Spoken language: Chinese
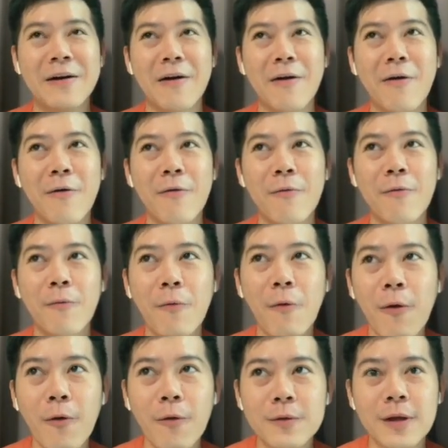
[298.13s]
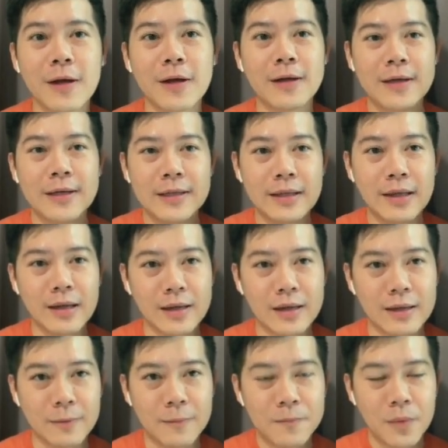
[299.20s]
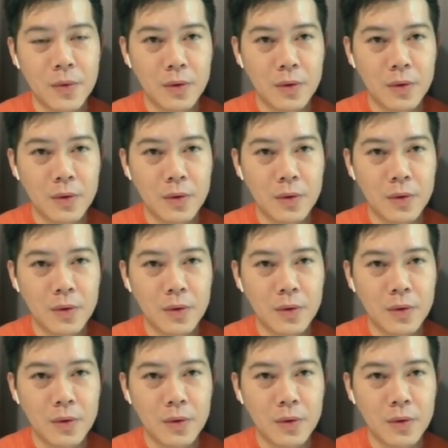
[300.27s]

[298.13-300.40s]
然后过后呢，呃，